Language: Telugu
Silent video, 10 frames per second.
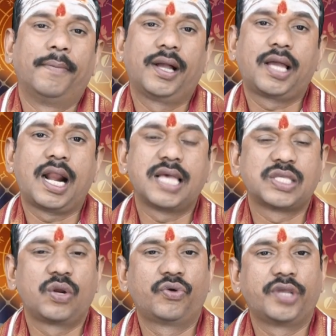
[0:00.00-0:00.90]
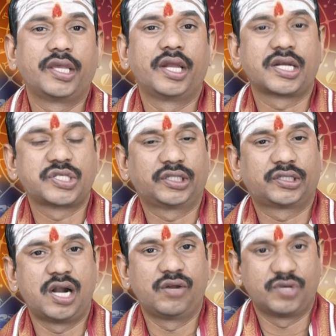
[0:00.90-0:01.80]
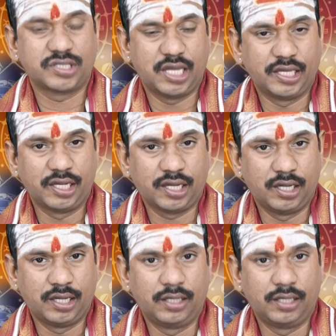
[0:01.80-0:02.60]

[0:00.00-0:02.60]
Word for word: మకర రాశిలో ఏ ఏ నక్షత్రాలు వస్తాయి అనగా